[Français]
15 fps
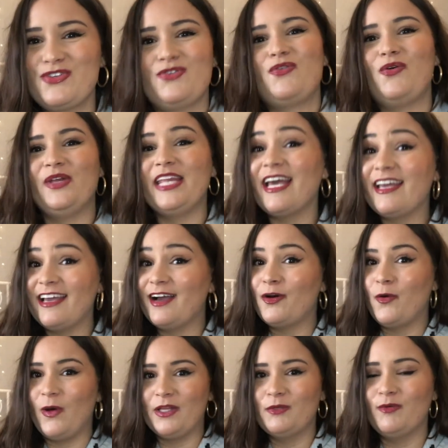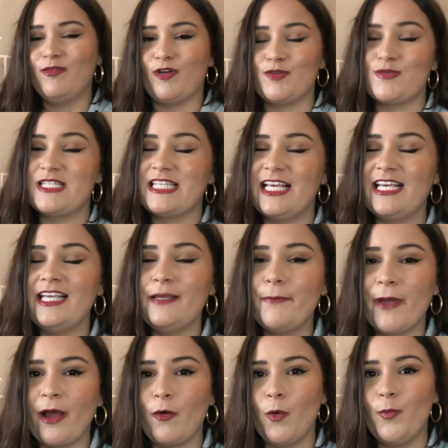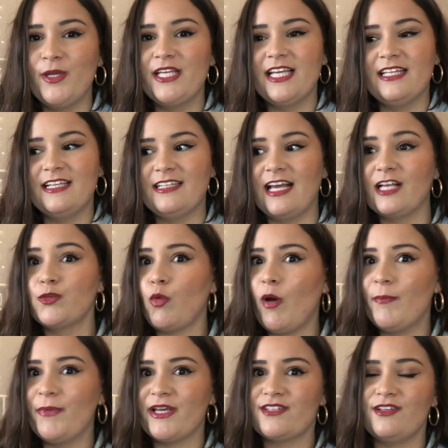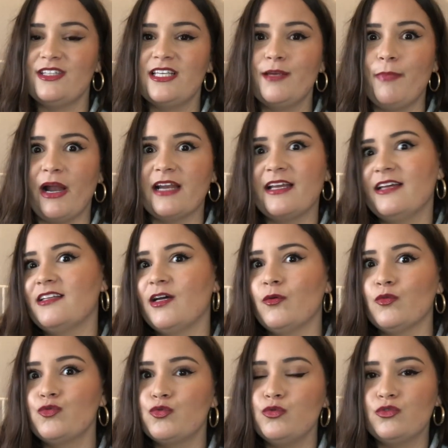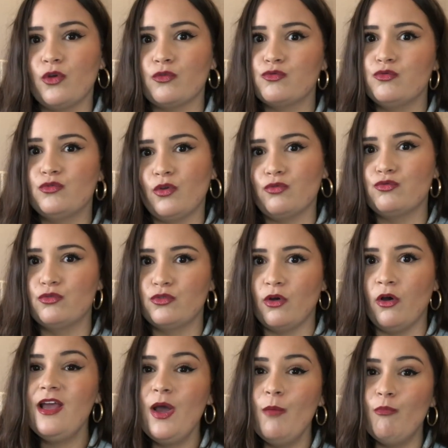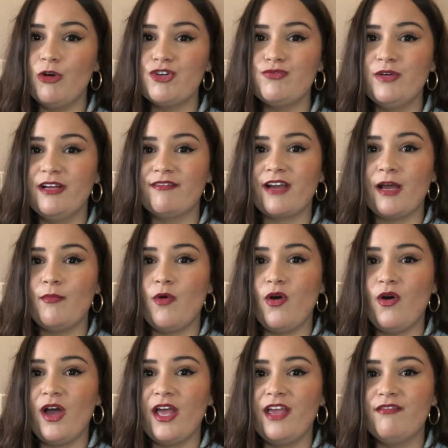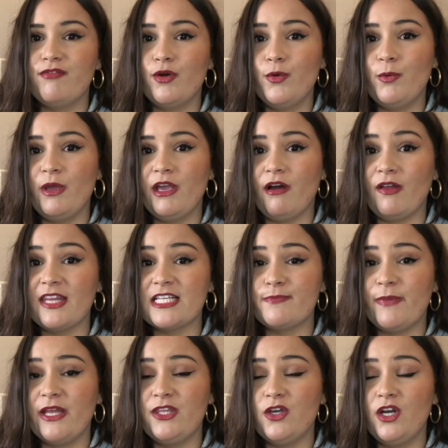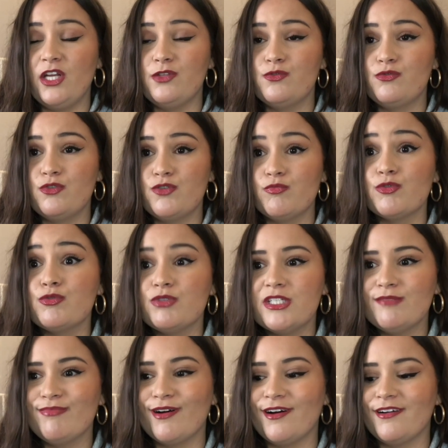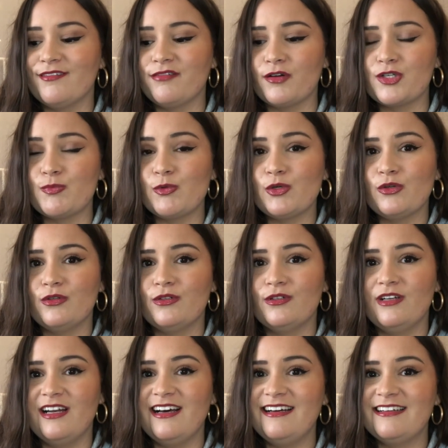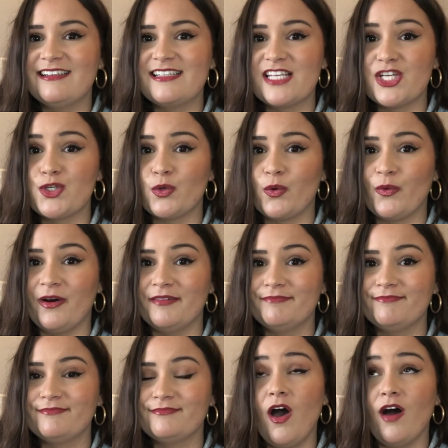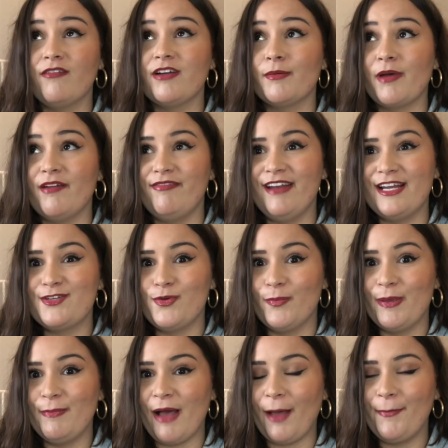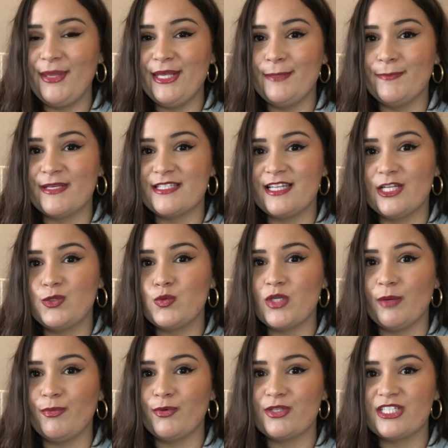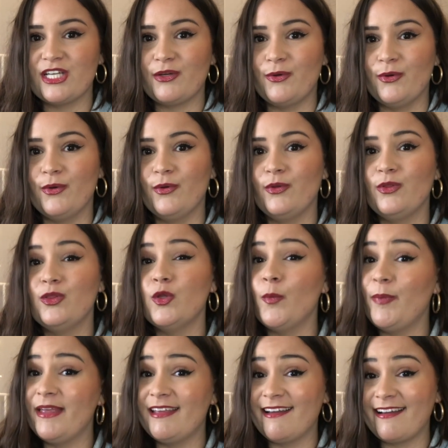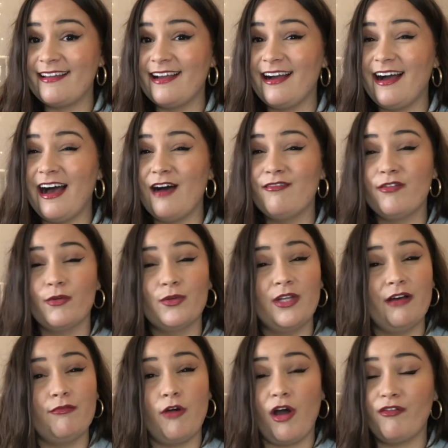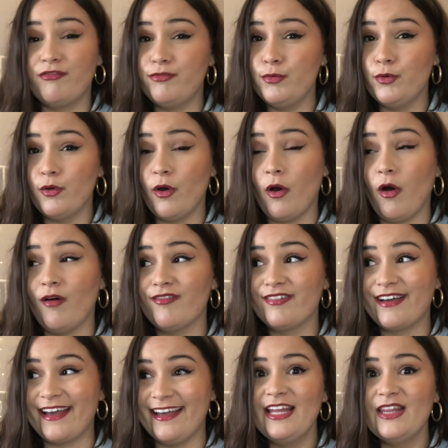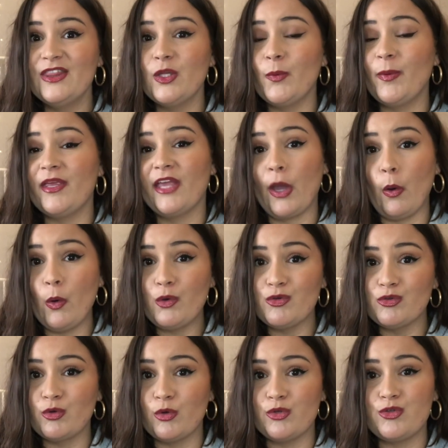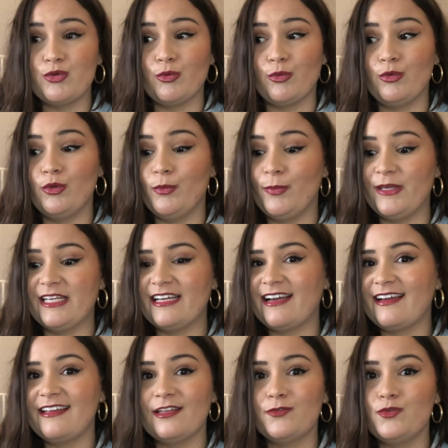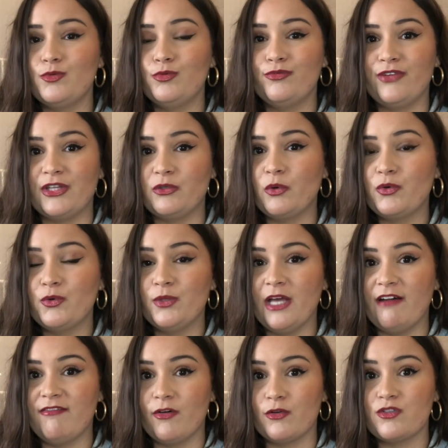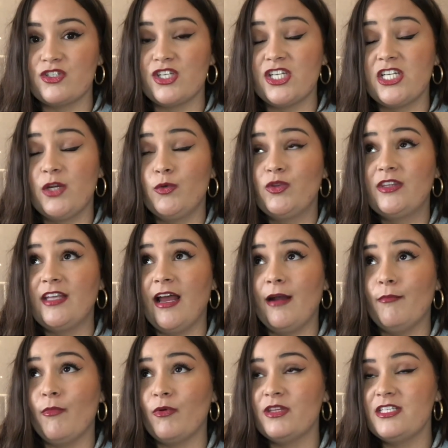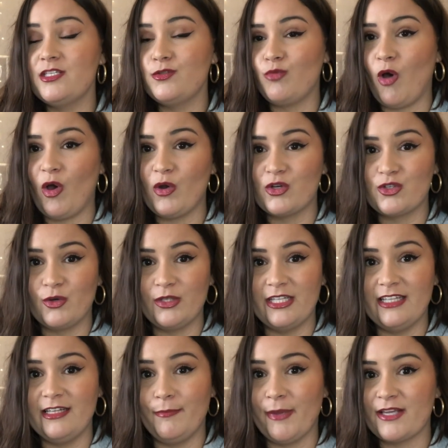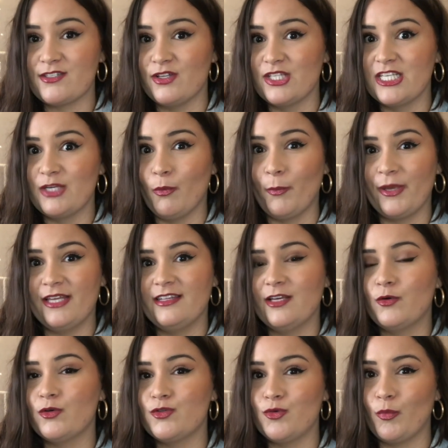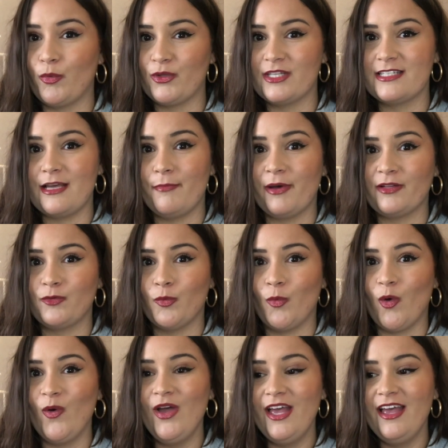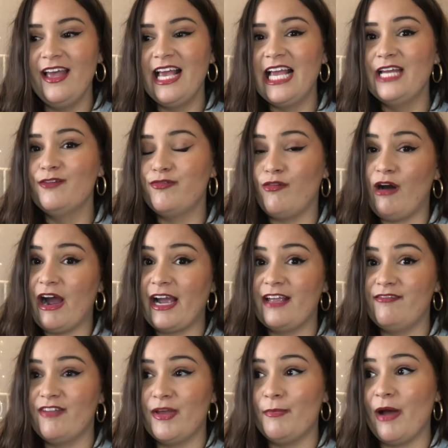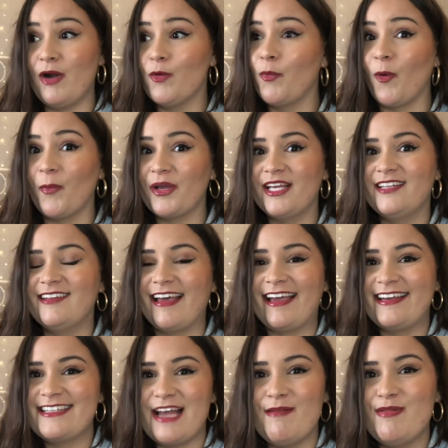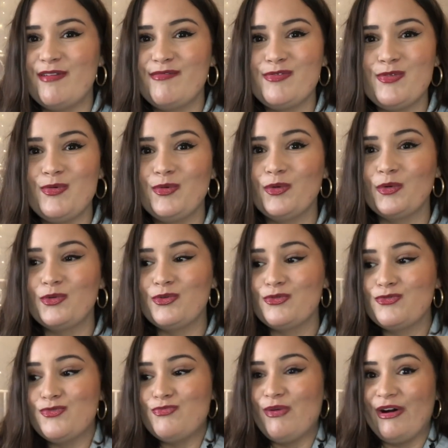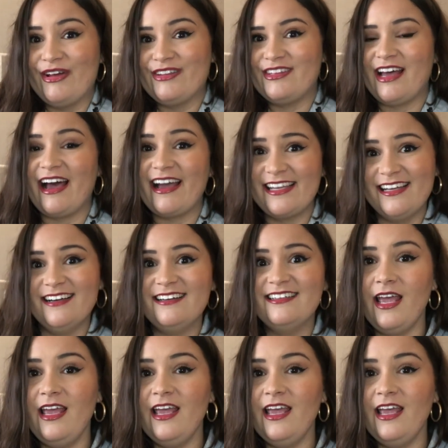je connais rien quoi. Donc franchement, c'était hyper compliqué d'être avec trois personnes qui parlent catalan tout le temps, tout le temps, tout le temps. Moi, je voulais vraiment évoluer en espagnol et du coup, je me suis dit, ben franchement, euh, là, c'est chaud quoi. Enfin bref, là je m'éparpille, mais c'était tout ça pour dire que ne payez rien avant d'avoir vu en vrai. Ne payez aucune caution, ne payez rien du tout, faites aucune avance. J'ai eu tellement d'histoires que je connais des personnes qui ont payé des cautions pour des appartements et une fois arrivé, bah, le propriétaire est jamais venu, donc du coup, ben t'as rien.